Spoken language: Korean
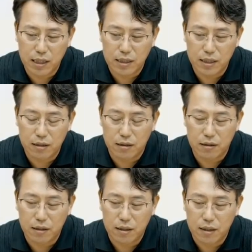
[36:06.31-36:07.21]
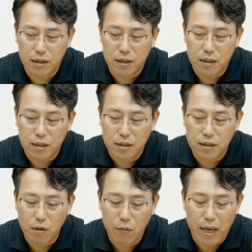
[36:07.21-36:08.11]
얘들이요.
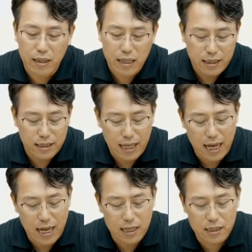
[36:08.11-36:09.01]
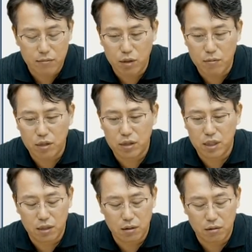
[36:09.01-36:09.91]
이게 왜 그랬냐? 지금 설명을
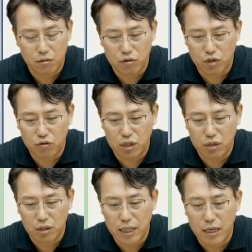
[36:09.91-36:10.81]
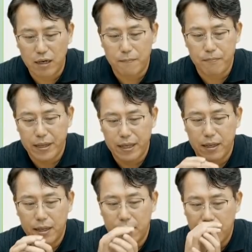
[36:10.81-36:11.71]
드리고 있는 건데요.
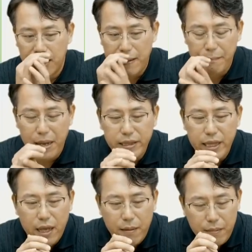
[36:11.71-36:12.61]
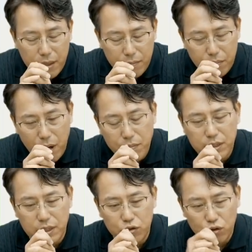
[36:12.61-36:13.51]
팬데믹
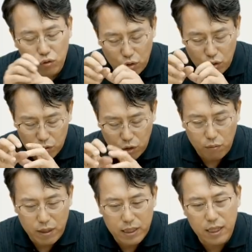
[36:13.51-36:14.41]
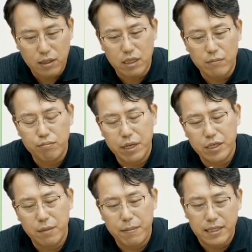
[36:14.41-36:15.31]
버블, 유동성을 너무 많이 해서
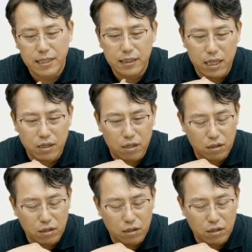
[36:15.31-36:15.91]
인플레이션이 발생됐어.